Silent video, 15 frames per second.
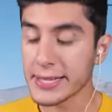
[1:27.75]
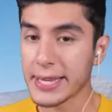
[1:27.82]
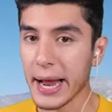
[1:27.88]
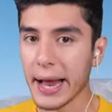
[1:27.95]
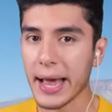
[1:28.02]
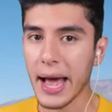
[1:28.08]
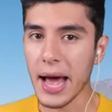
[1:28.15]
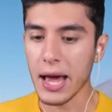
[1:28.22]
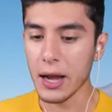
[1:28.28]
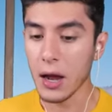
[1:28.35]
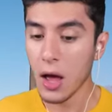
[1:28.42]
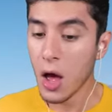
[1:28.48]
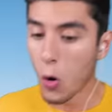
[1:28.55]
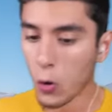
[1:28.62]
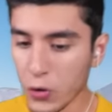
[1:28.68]
Y
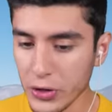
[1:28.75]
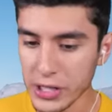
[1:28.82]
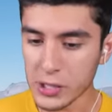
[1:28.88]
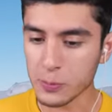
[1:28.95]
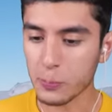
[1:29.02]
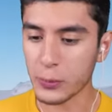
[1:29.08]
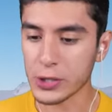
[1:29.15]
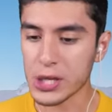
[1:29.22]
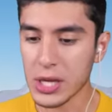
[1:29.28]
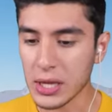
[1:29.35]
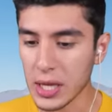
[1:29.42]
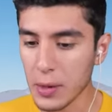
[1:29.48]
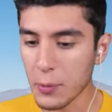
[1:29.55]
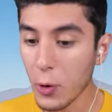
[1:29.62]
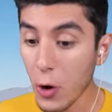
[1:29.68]
sacar un
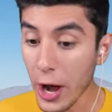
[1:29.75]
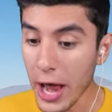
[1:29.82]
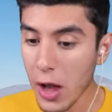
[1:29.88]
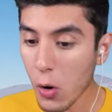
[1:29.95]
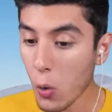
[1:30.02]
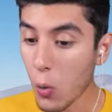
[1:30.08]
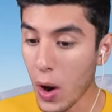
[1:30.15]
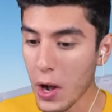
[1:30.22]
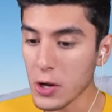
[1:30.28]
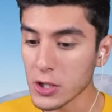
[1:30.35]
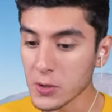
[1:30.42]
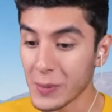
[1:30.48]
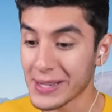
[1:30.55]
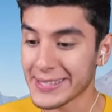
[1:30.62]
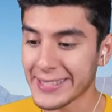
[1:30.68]
dispositivo el cual
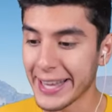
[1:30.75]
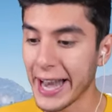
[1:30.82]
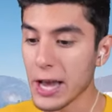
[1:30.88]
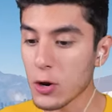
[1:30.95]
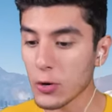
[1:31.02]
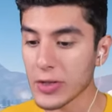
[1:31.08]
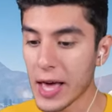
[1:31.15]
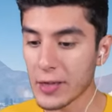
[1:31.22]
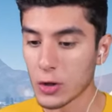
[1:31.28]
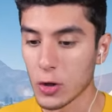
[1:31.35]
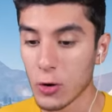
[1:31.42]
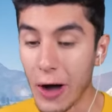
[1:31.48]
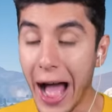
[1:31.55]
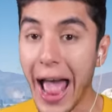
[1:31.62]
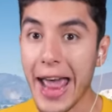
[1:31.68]
nos va a estar ayudando